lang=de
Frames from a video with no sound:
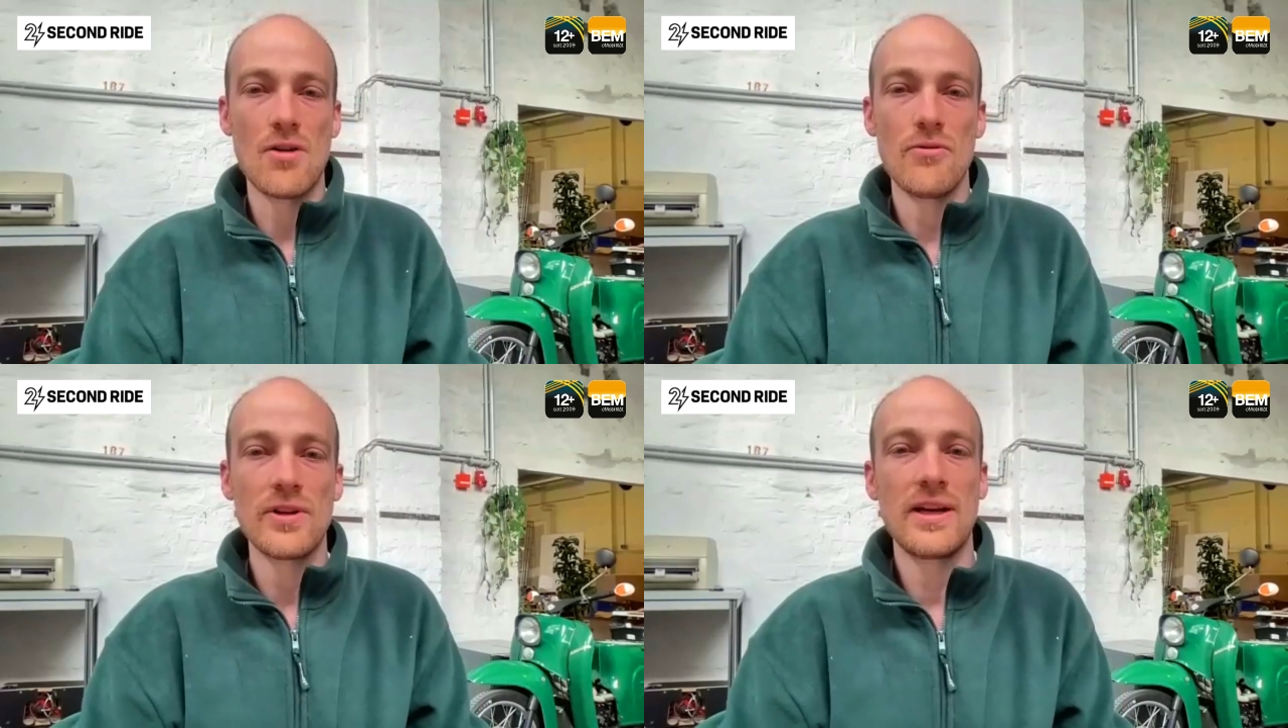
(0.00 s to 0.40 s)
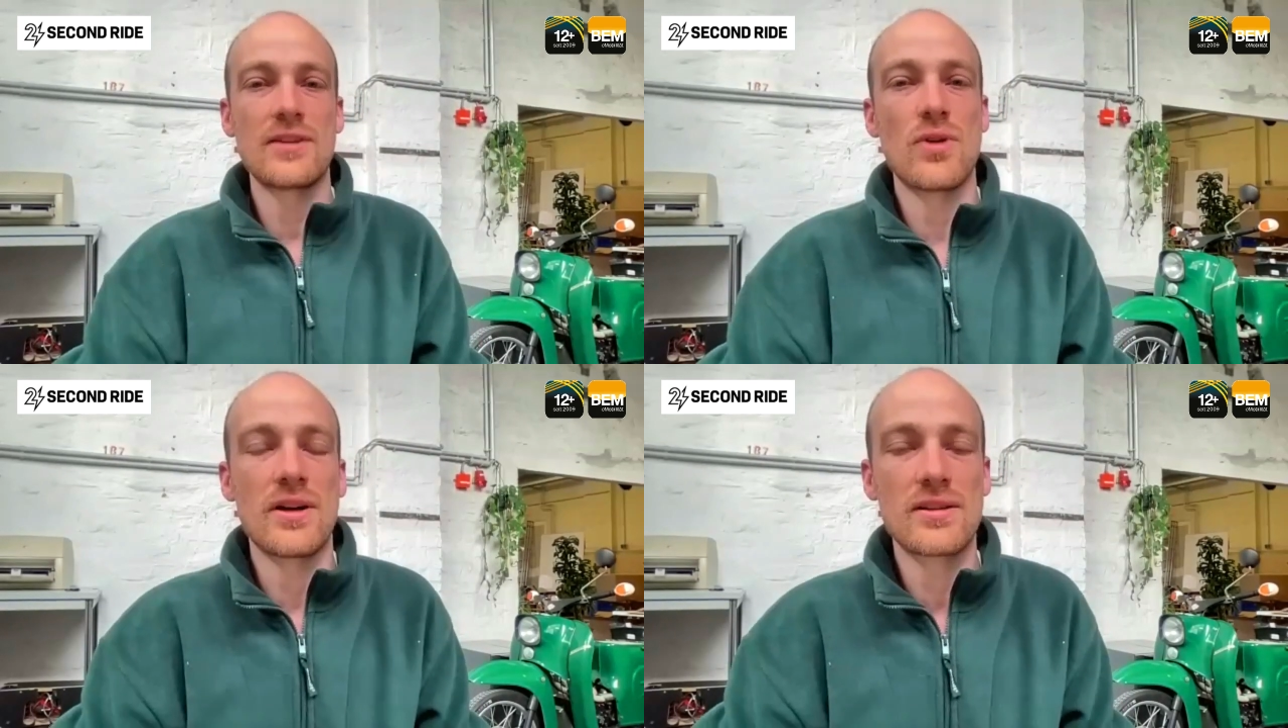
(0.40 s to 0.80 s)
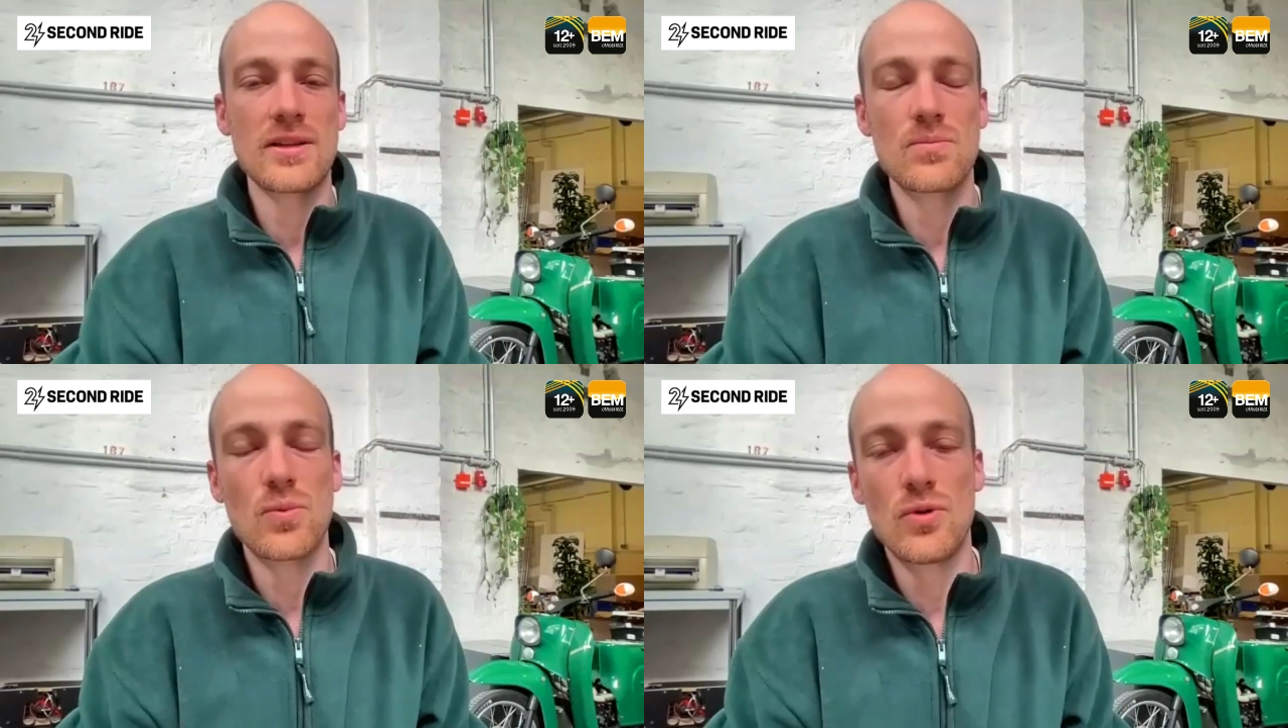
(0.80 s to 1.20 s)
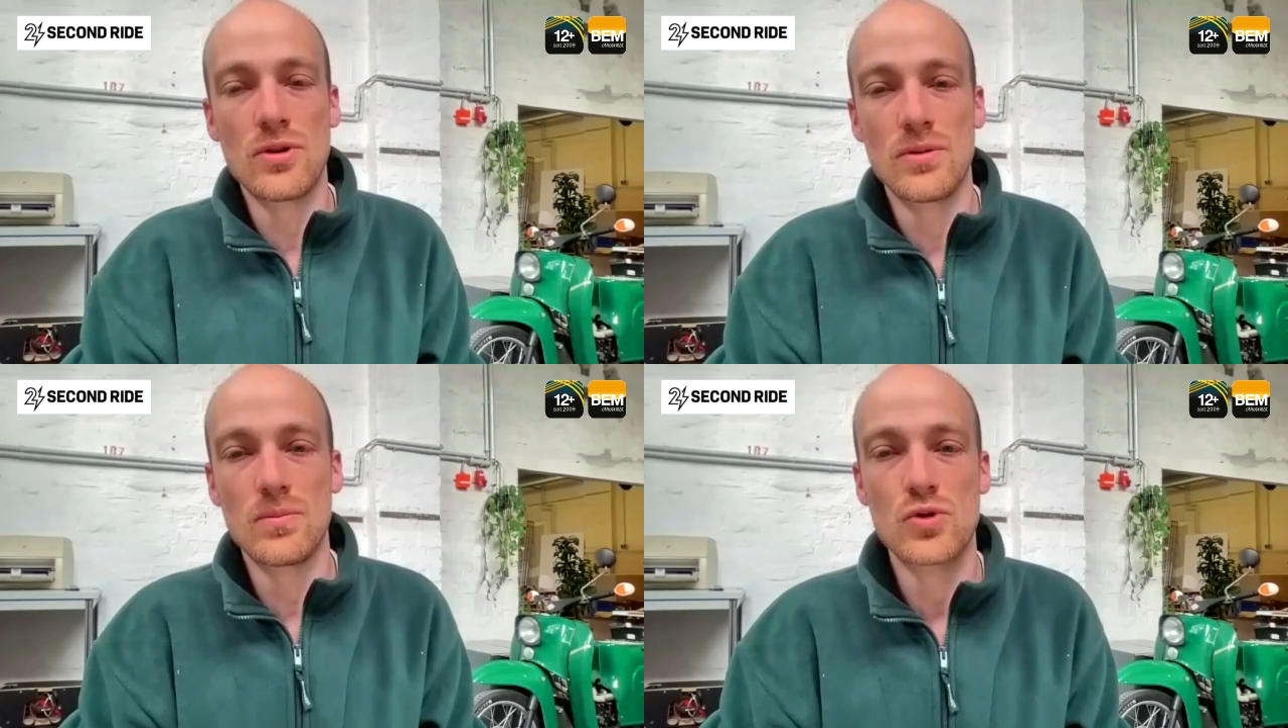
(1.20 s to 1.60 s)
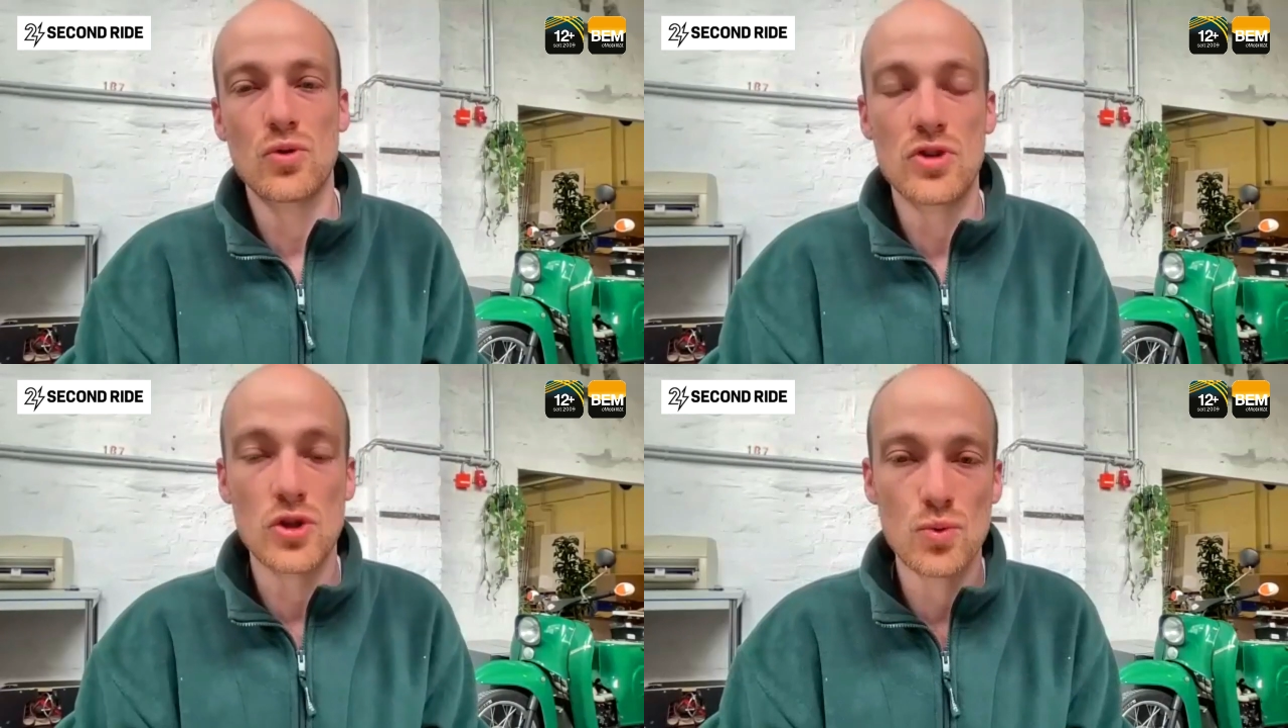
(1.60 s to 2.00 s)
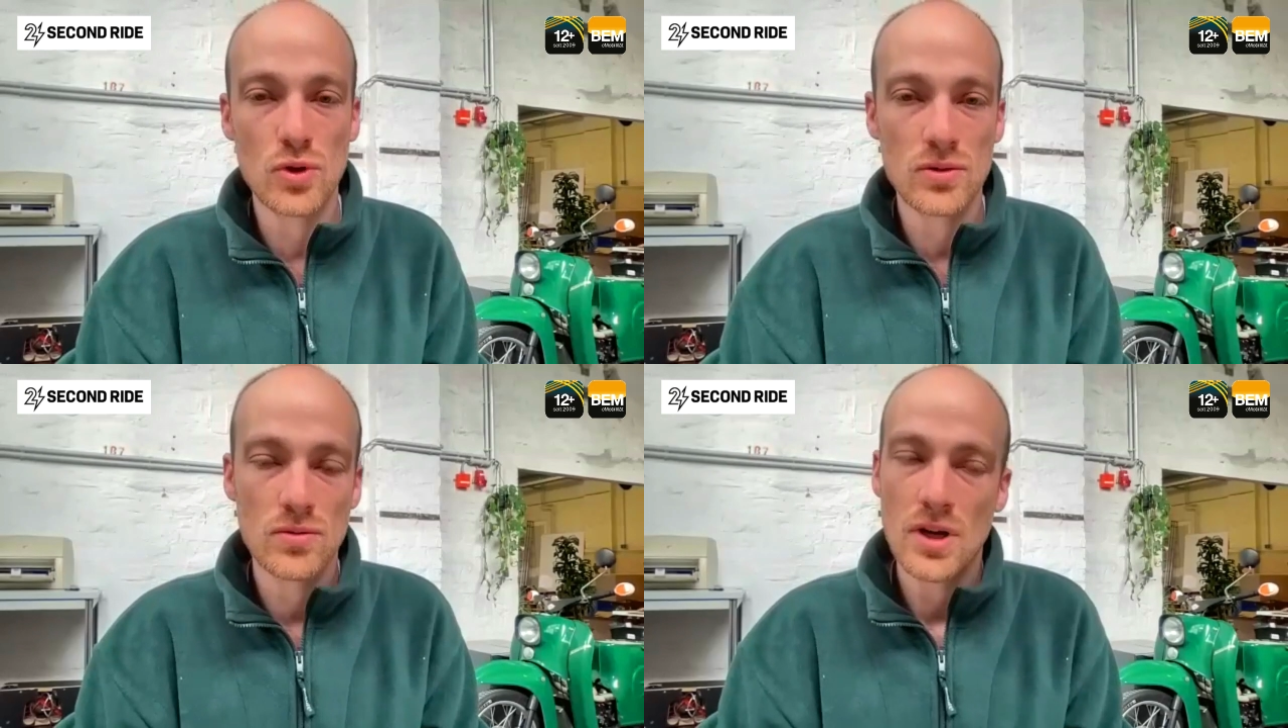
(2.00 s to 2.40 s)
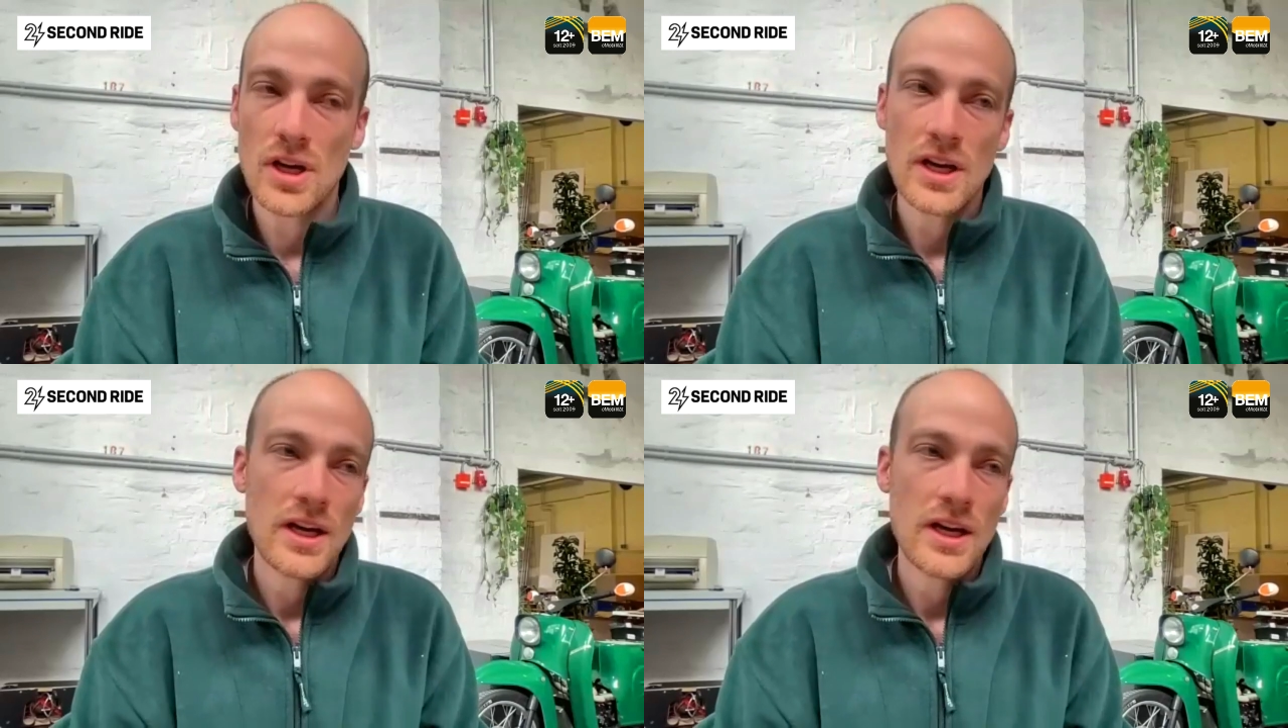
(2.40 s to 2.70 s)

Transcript: auf Elektroantrieb ähm, zu untersuchen,